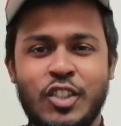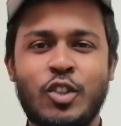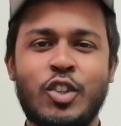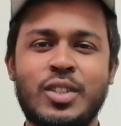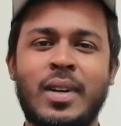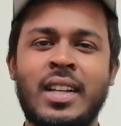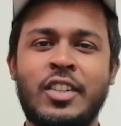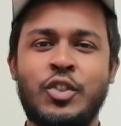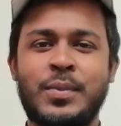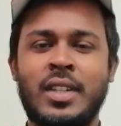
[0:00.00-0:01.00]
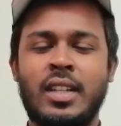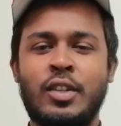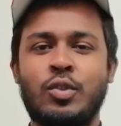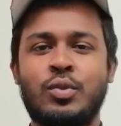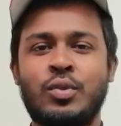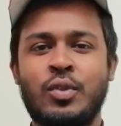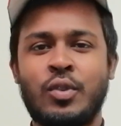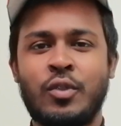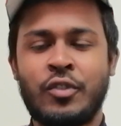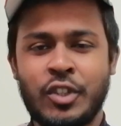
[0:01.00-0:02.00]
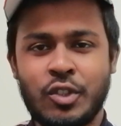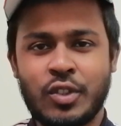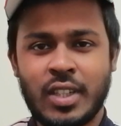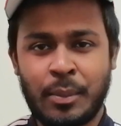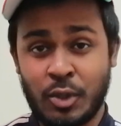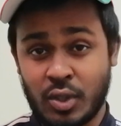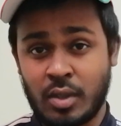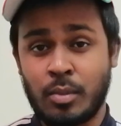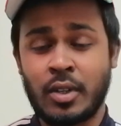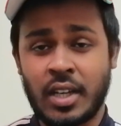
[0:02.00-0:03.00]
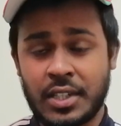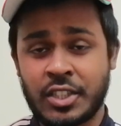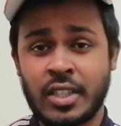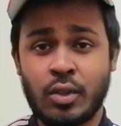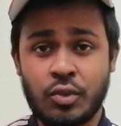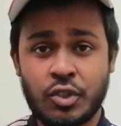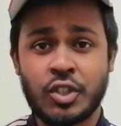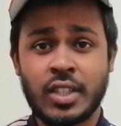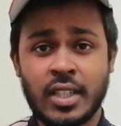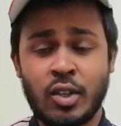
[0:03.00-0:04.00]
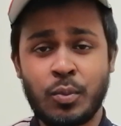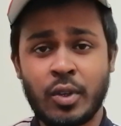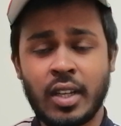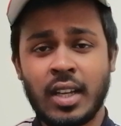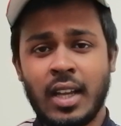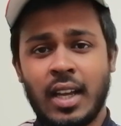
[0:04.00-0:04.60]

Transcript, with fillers: স্কলারশিপ বাংলা ইউটিউব চ্যানেলের নতুন কোনো ভিডিওতে আমি কথা বলবো রাশিয়ার উচ্চশিক্ষার উপরে